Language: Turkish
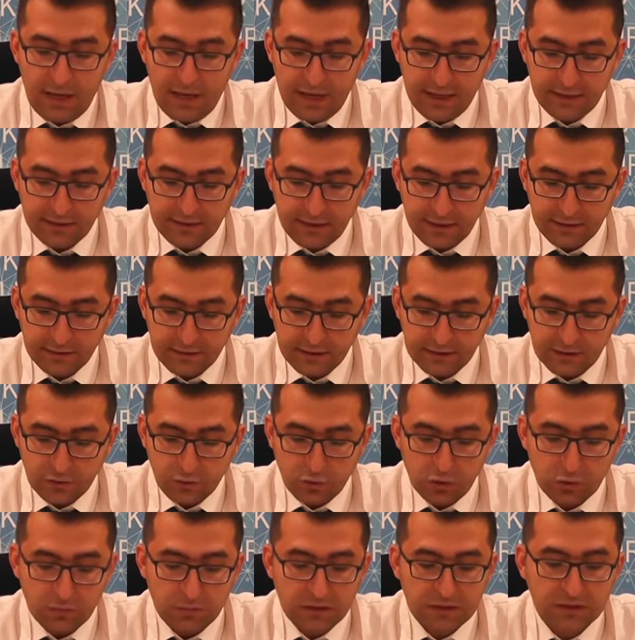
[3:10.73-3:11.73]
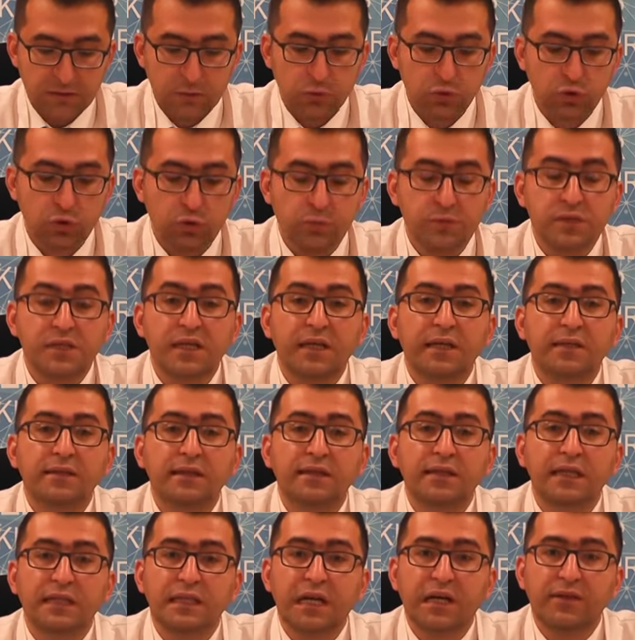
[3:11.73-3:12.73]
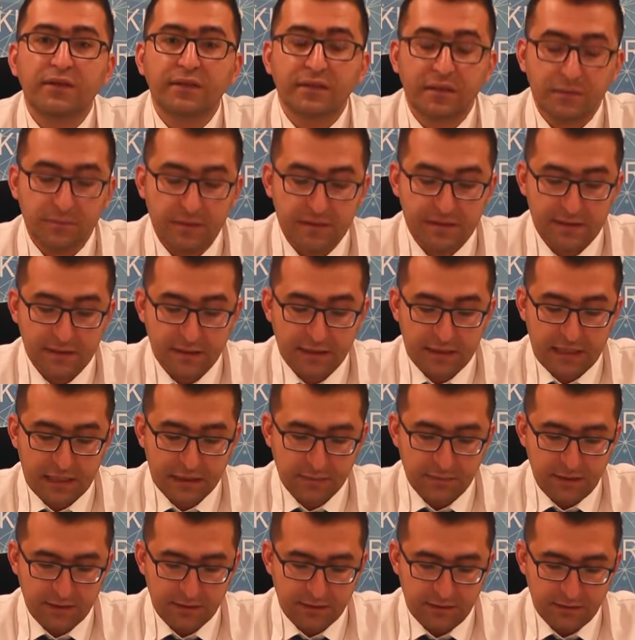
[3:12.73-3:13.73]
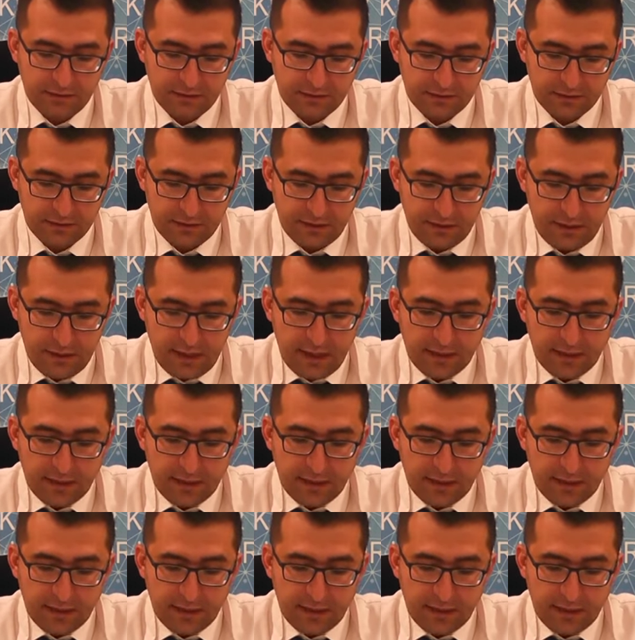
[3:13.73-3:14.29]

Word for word: erken tanı konması ve uygun bir şekilde tedavi edilmesi gerekmektedir.